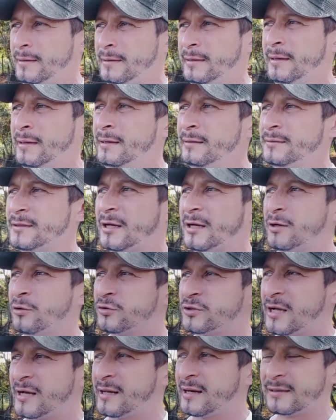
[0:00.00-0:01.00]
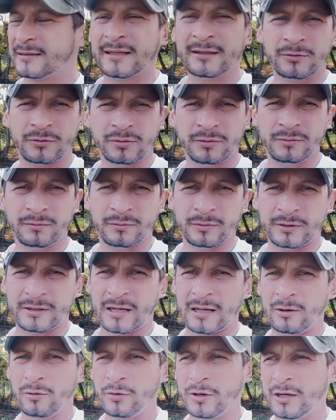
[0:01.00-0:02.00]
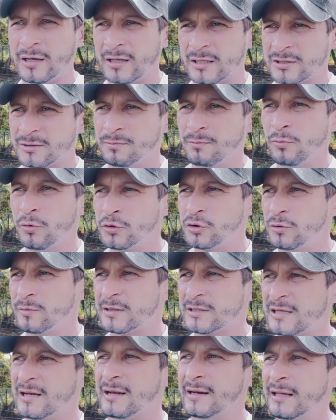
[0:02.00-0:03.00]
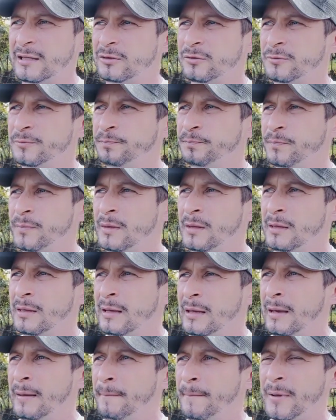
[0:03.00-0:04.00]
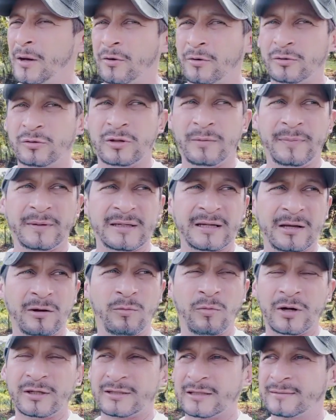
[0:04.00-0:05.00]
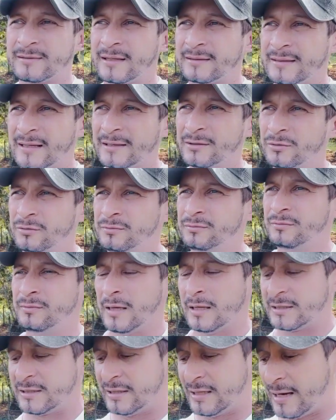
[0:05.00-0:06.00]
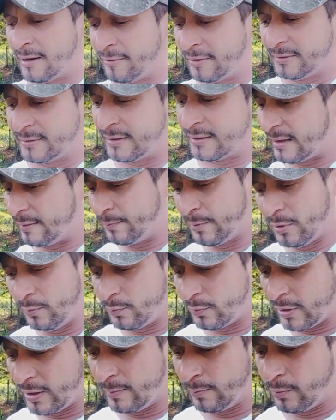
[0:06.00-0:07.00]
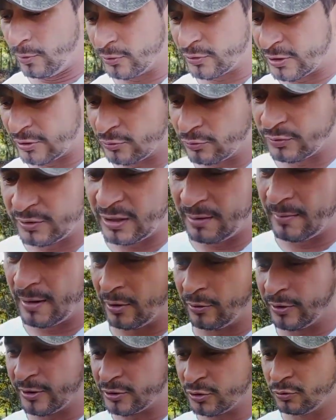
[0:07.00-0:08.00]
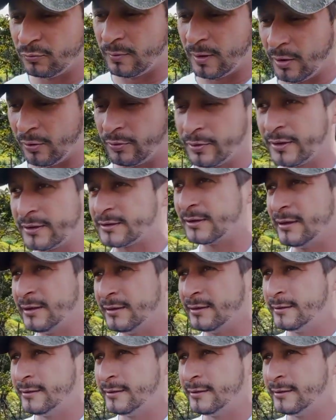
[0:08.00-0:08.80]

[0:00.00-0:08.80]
y ya no sangra tanto, y ya el orín es mucho más clarito. Pero resulta que pasa que como la están tratando, así la venden rápido, por ejemplo, los que son timadores, tumbadores,